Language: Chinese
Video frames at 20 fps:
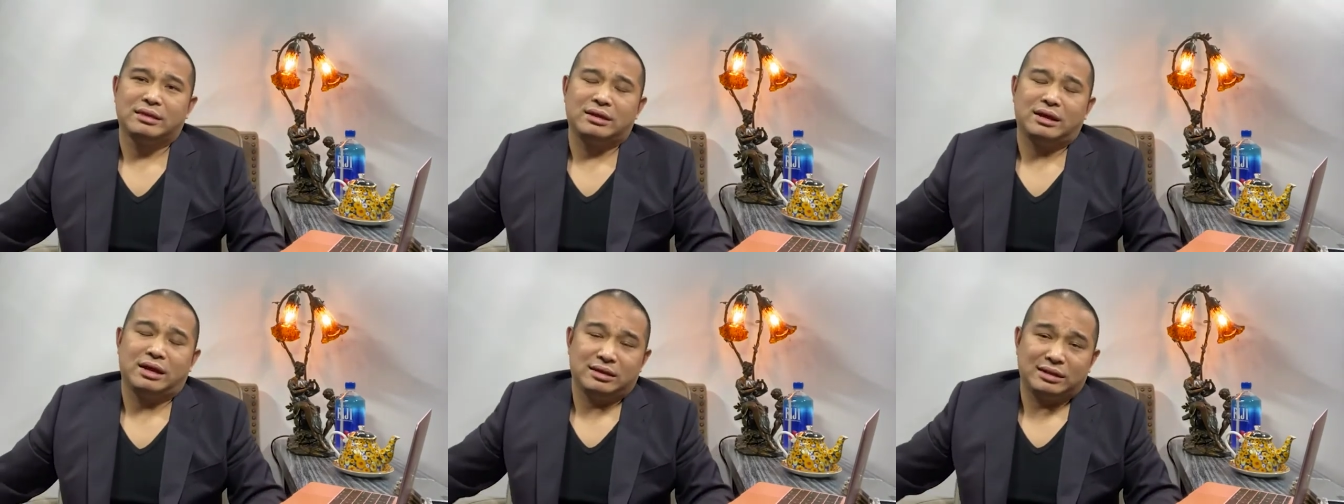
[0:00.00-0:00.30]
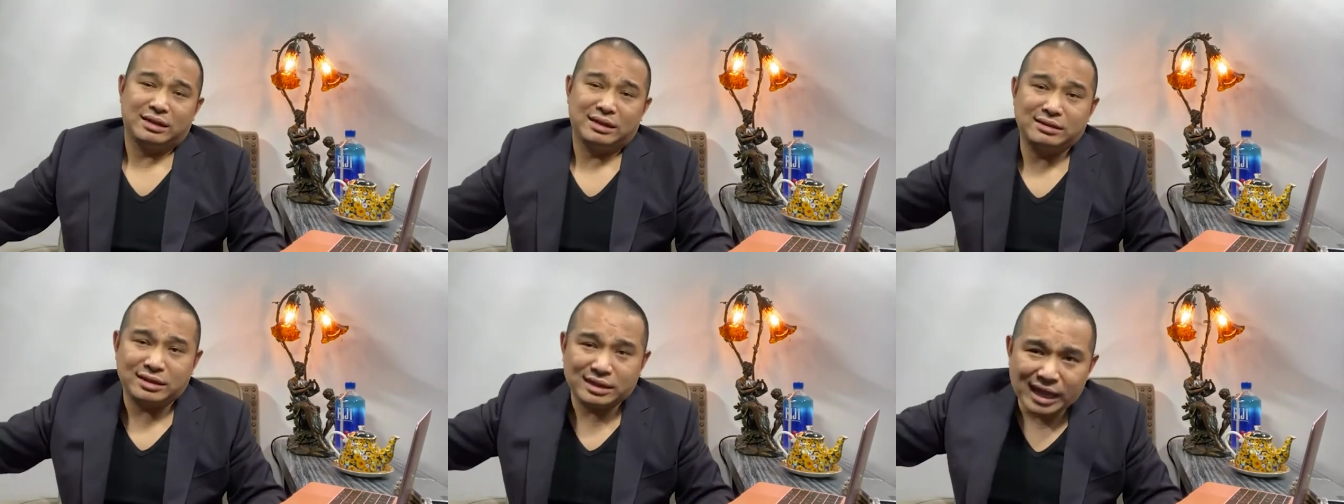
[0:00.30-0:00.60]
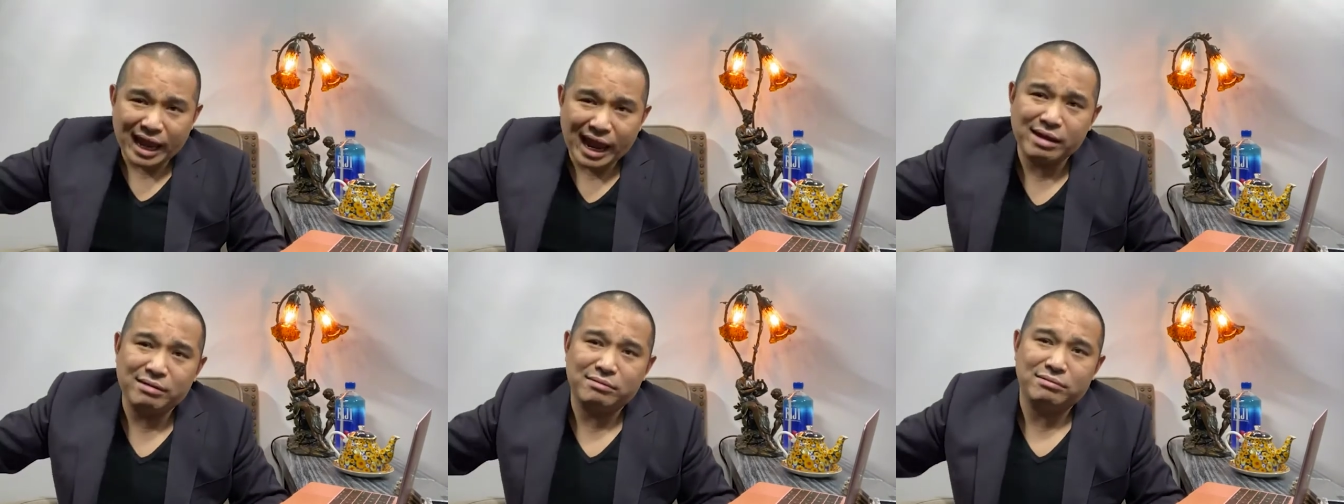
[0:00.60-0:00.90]
啊，他在
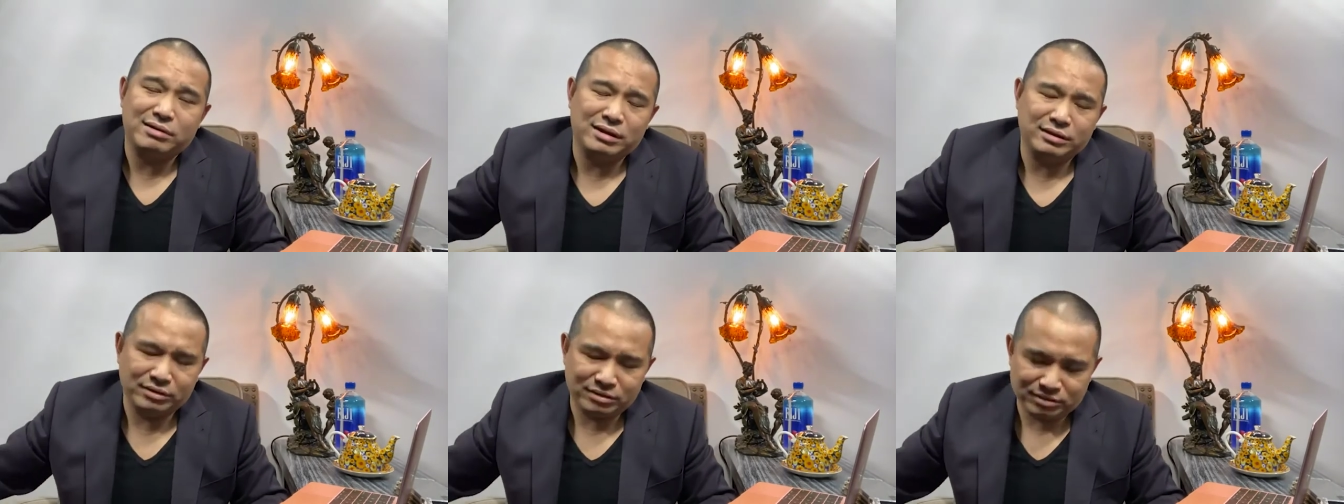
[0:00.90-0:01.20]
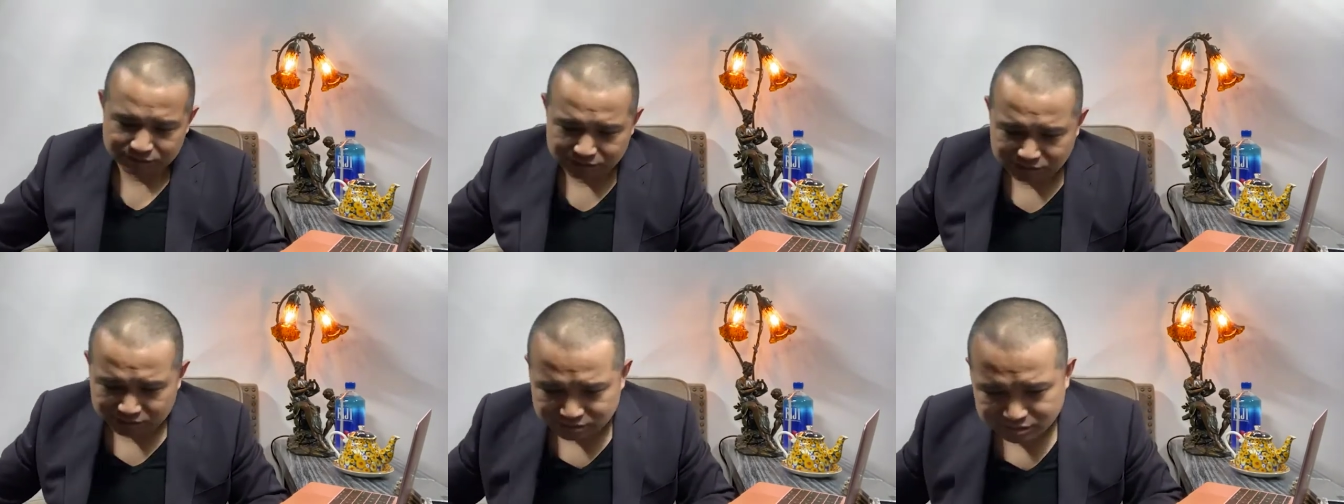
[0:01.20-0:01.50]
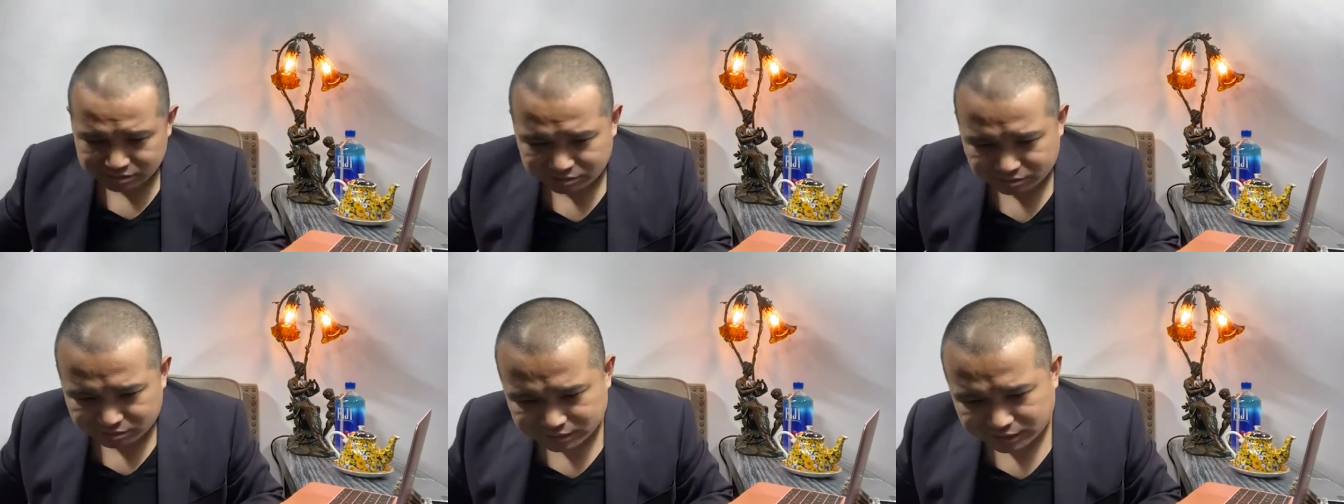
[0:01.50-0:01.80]
泰国要要
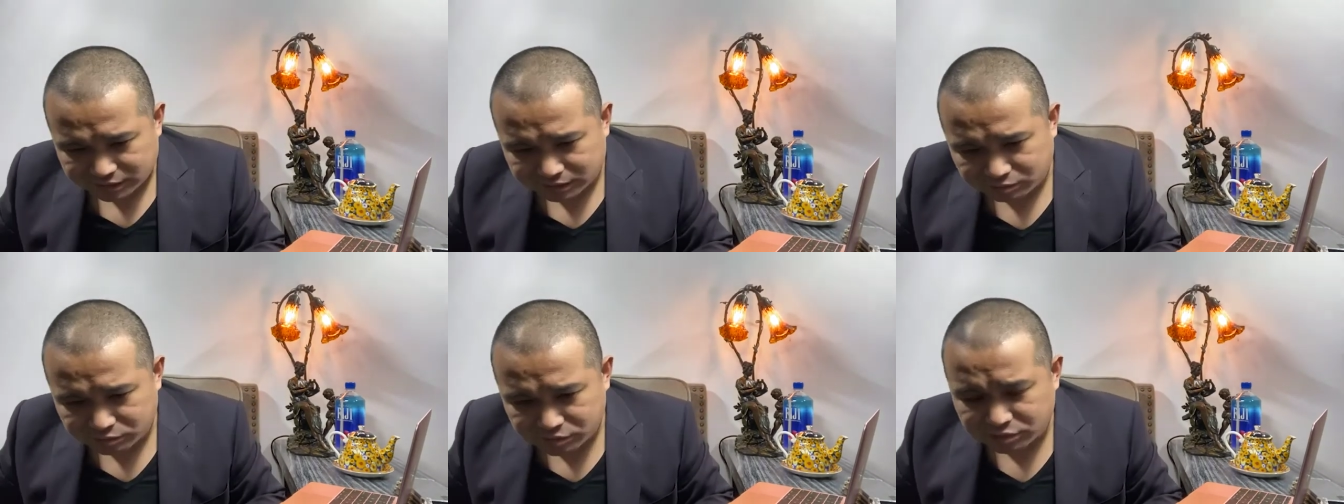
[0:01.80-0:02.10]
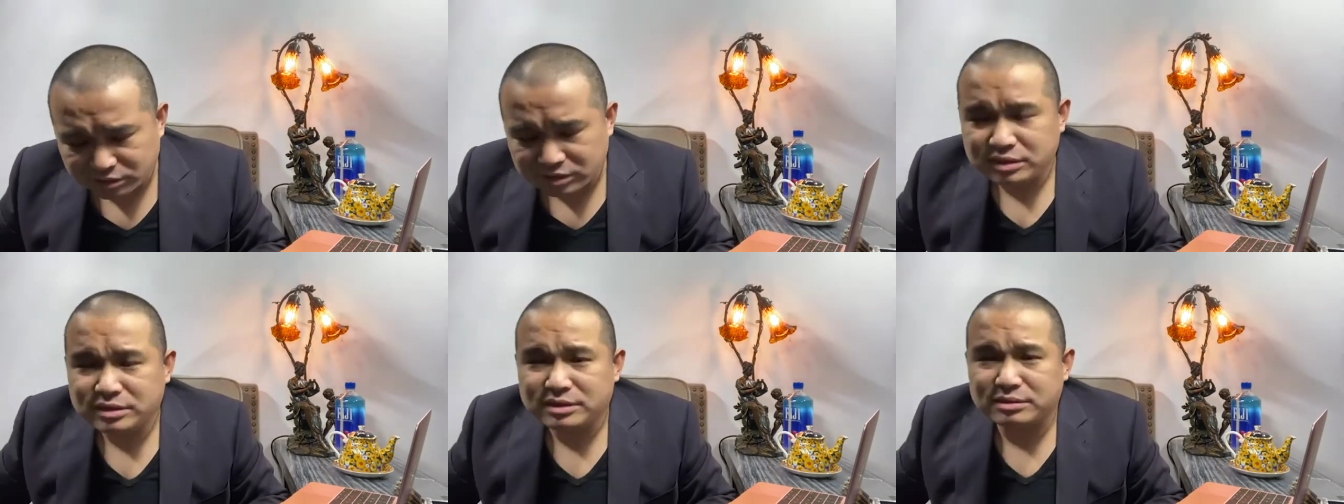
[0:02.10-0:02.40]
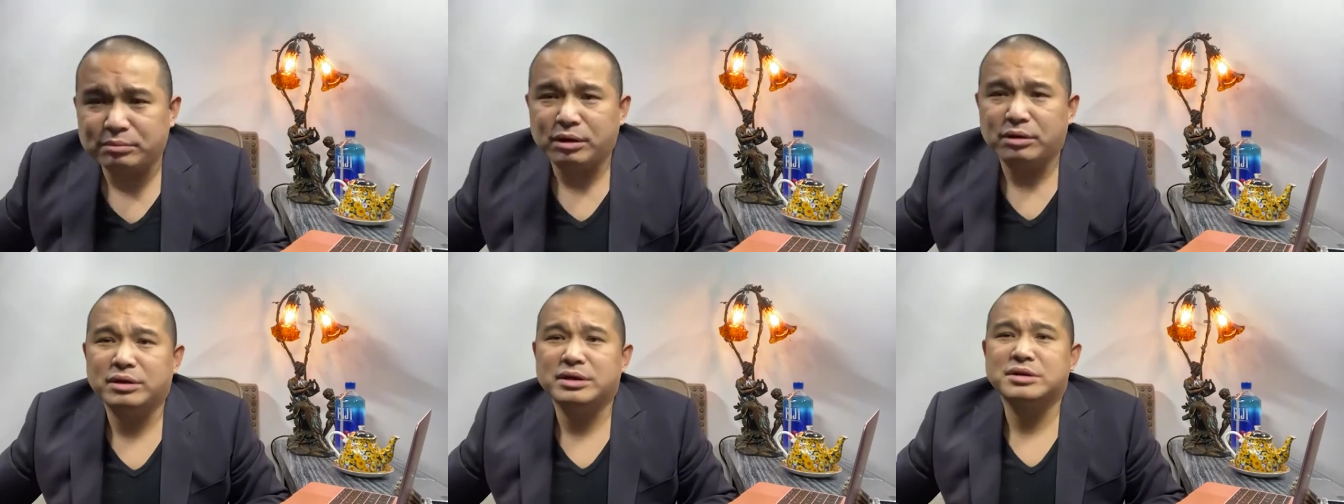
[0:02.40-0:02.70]
的多。他我说你
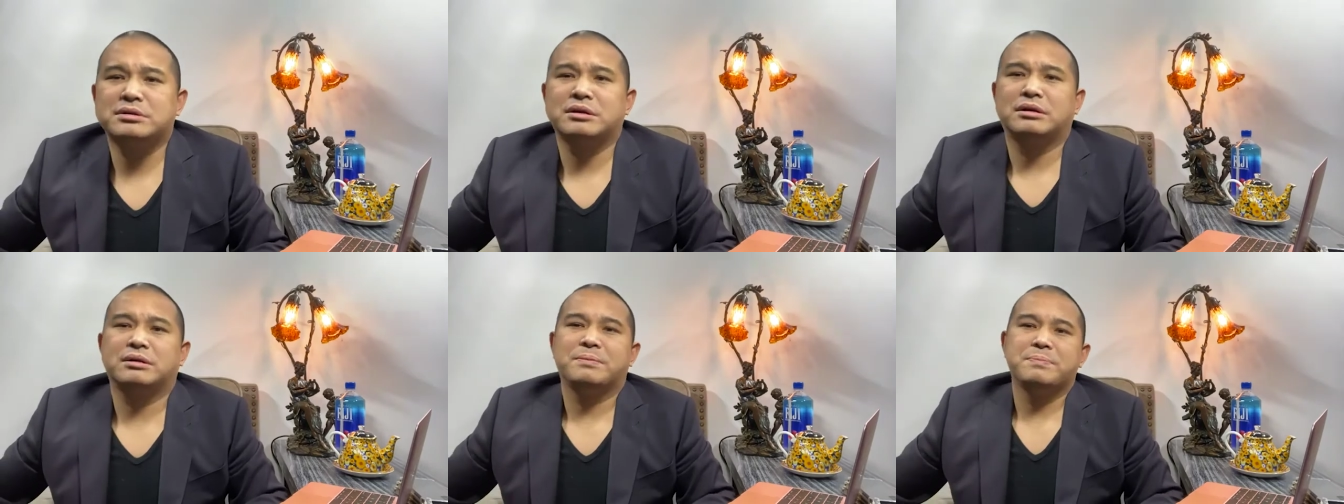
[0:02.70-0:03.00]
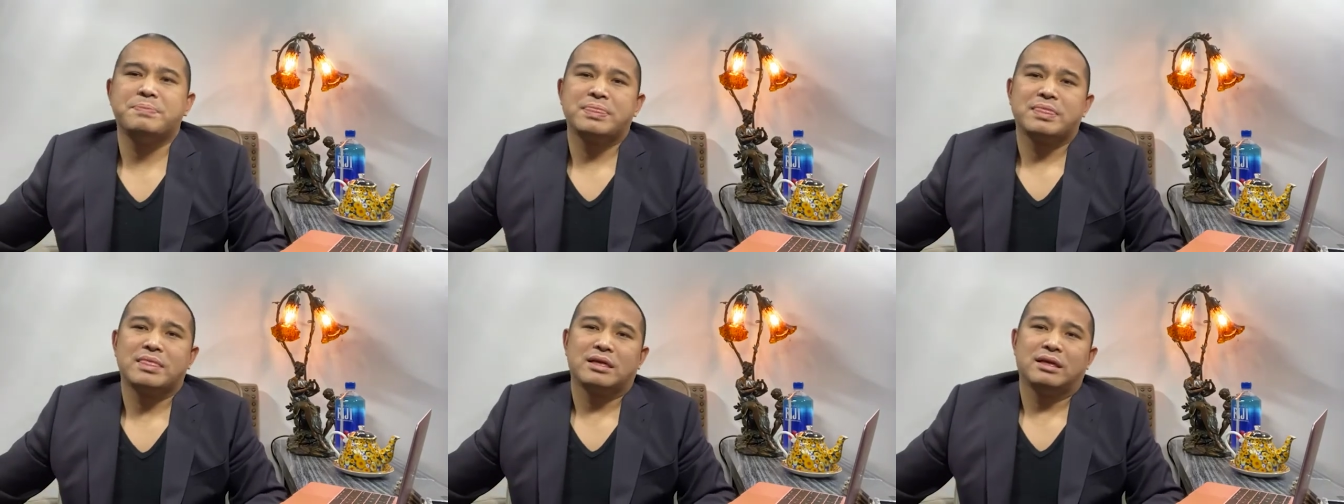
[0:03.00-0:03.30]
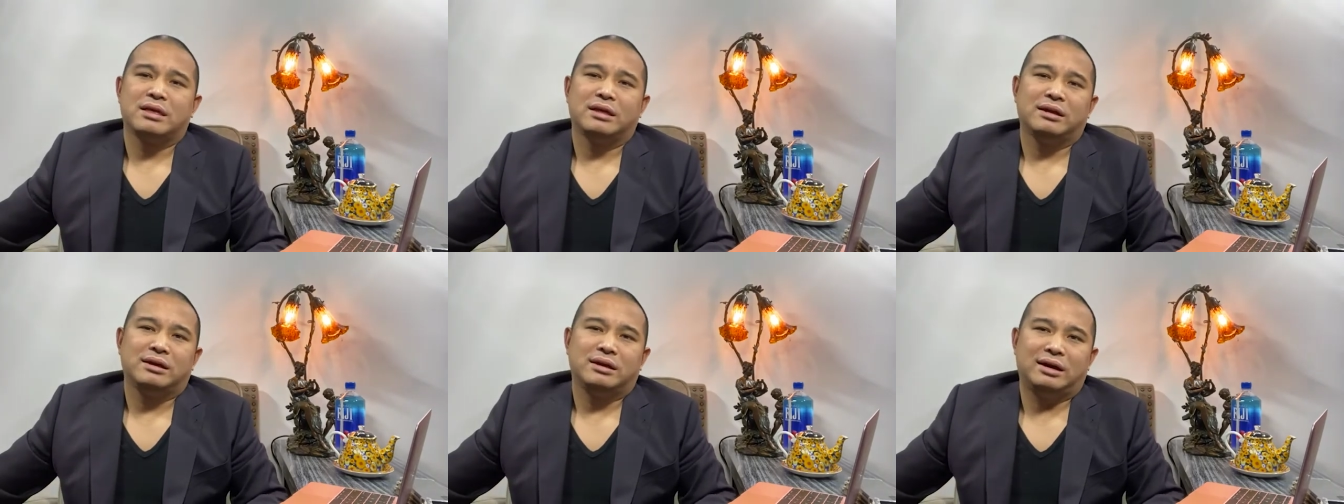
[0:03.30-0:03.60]
怎么回事
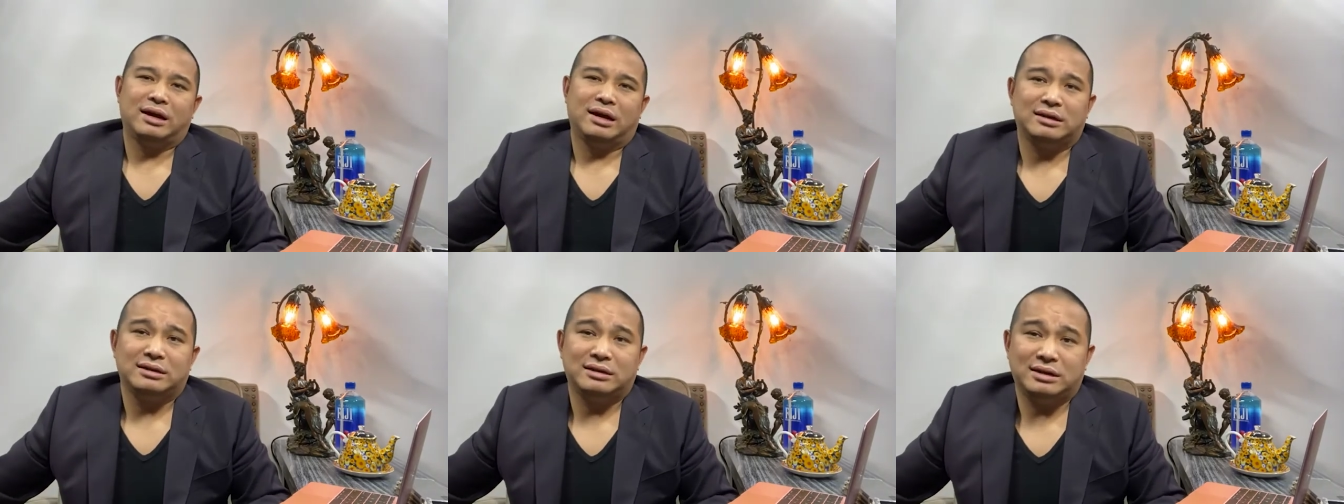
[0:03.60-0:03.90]
啊？